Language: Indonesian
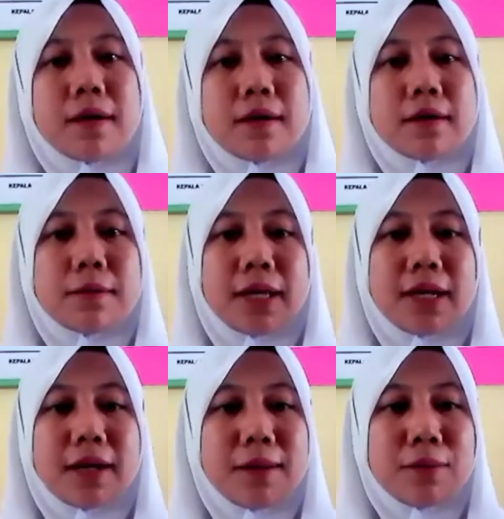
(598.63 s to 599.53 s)
Oh, baik
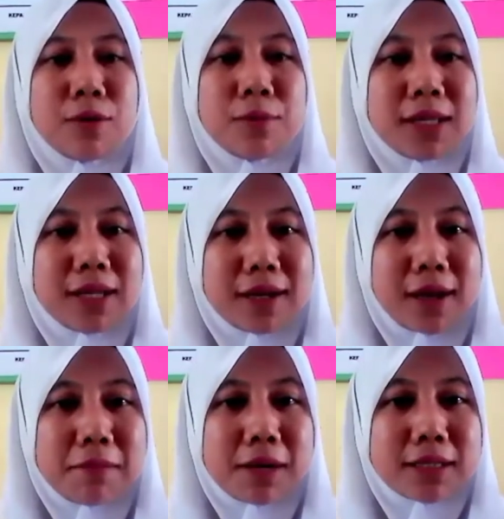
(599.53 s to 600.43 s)
anak-anak Ibu,
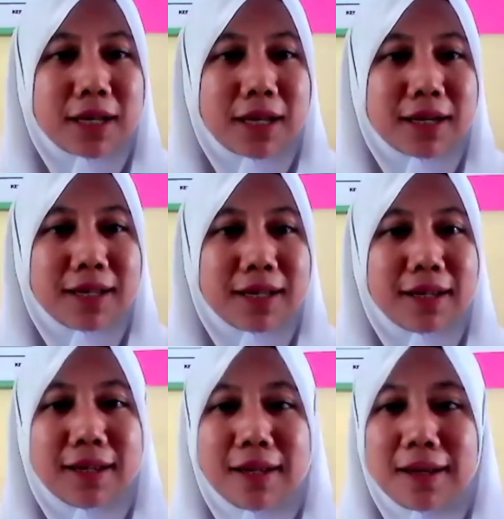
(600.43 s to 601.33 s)
menyenangkan belajar hari
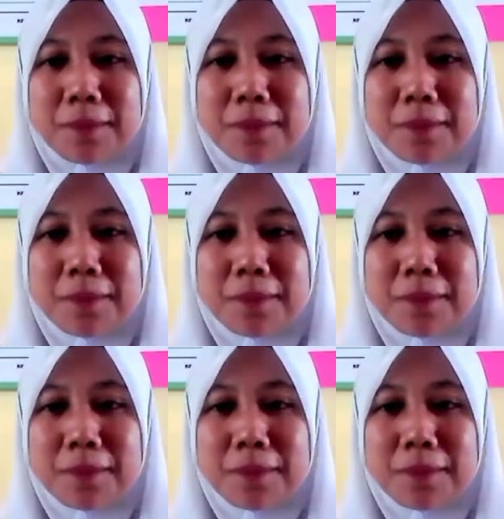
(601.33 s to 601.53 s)
ini.